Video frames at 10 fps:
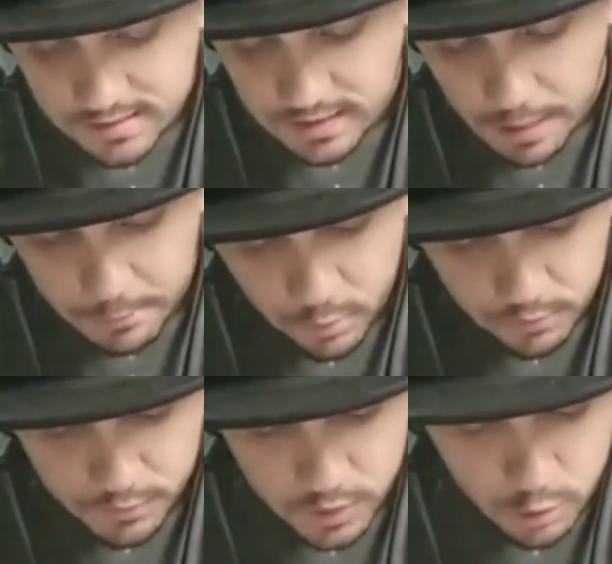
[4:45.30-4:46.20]
está
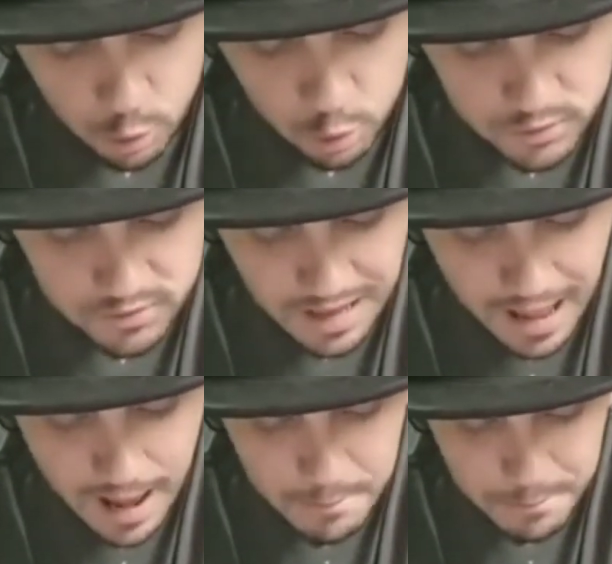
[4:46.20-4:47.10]
por vir, os
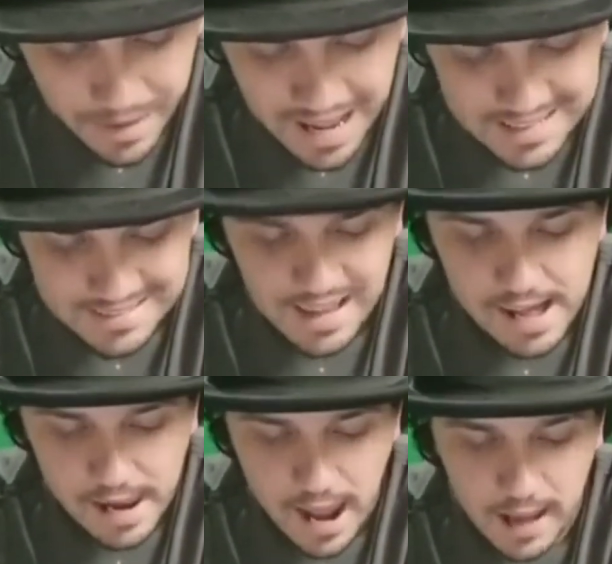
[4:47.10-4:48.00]

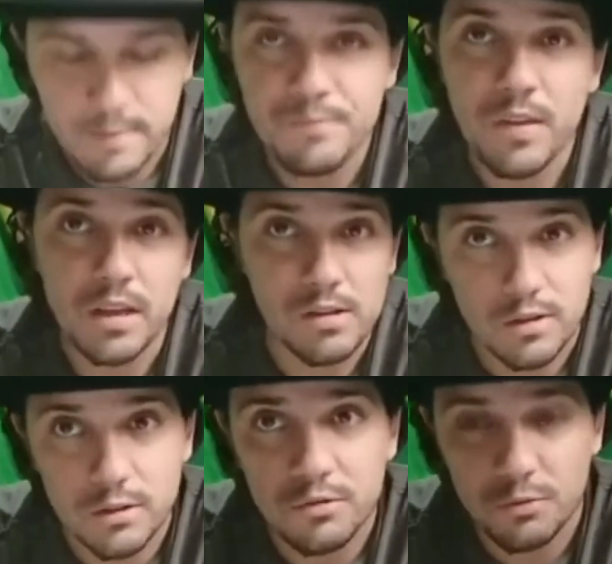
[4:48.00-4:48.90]
abrasará,
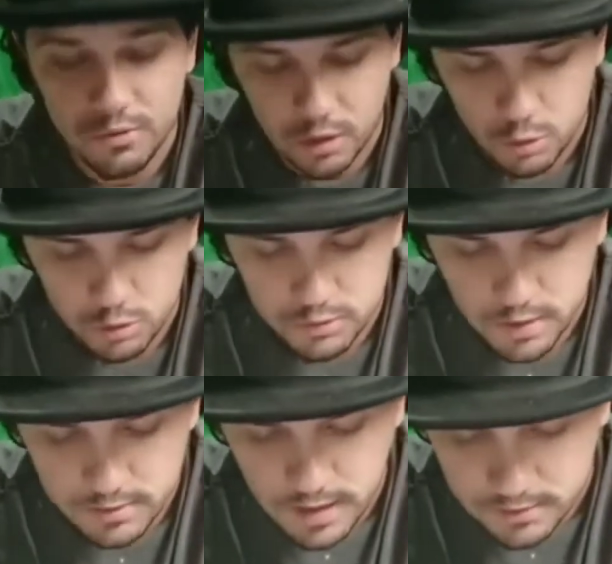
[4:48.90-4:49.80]
diz o Senhor dos
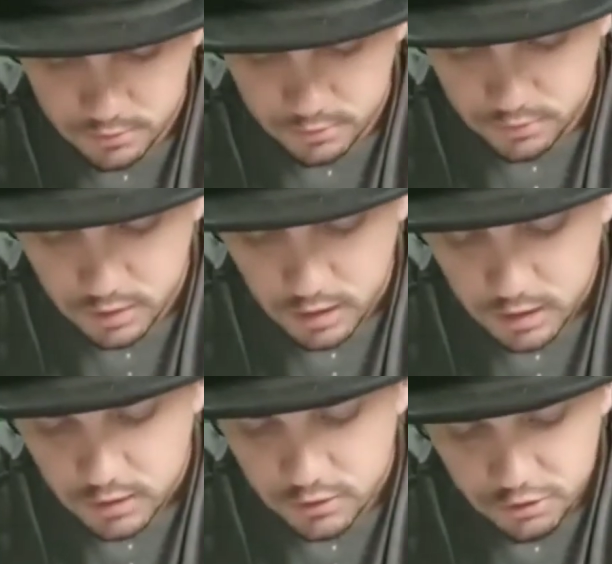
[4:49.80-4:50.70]
Exércitos,
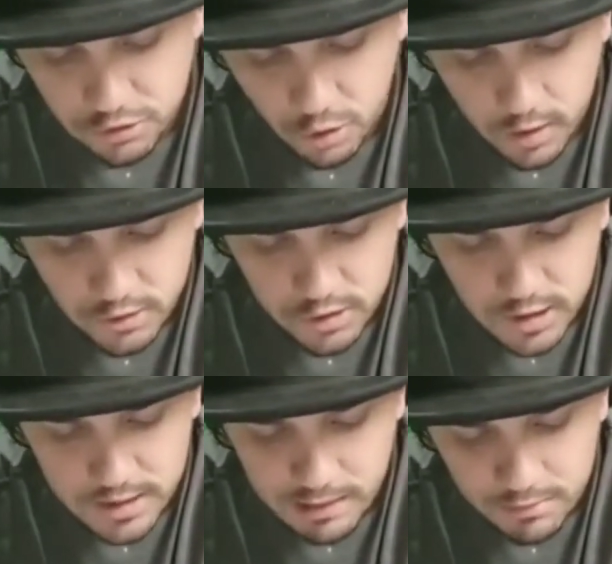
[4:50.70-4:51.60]
de sorte
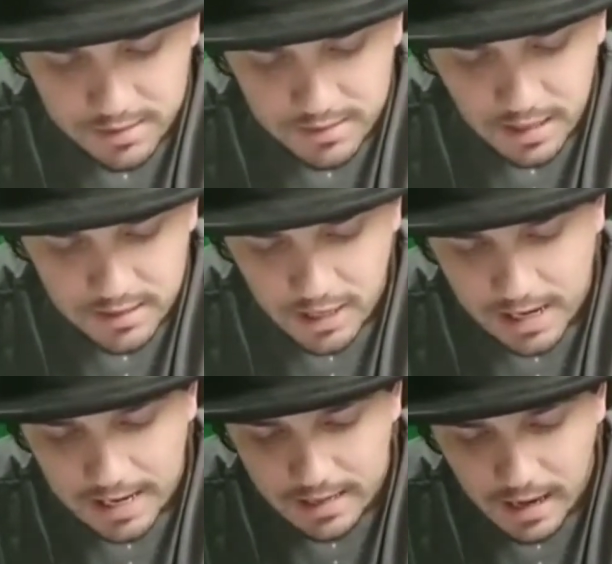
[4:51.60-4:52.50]
que não lhes
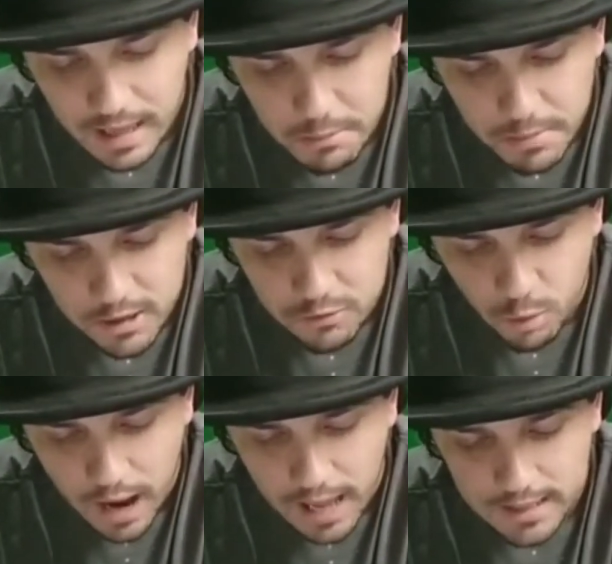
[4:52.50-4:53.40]
deixará nem
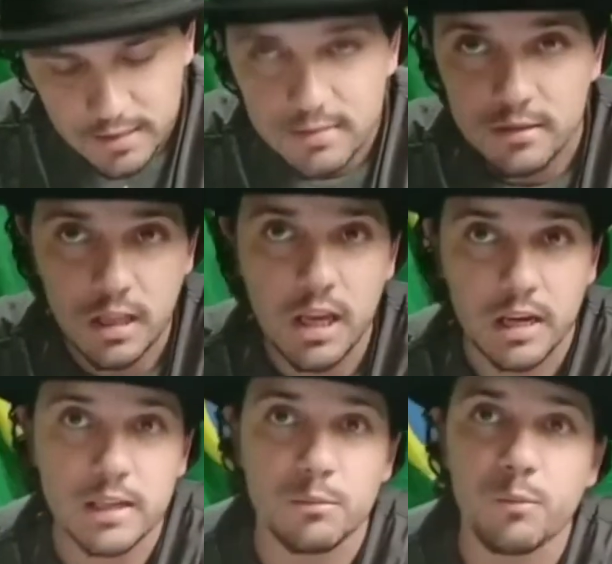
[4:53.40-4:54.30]
mesmo raiz nem
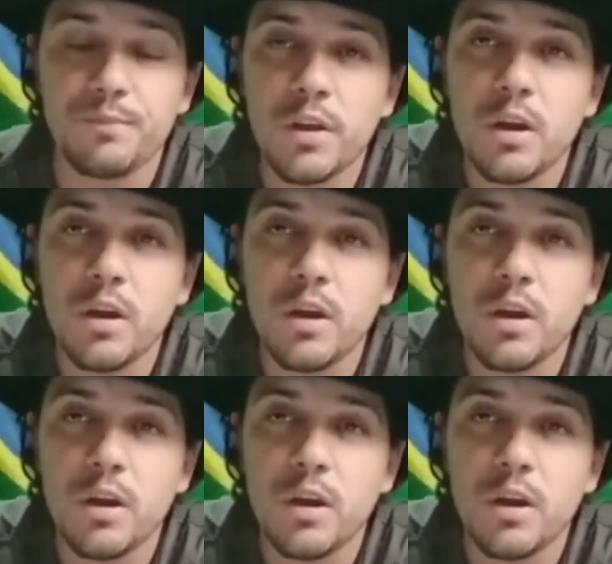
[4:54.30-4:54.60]
ramo.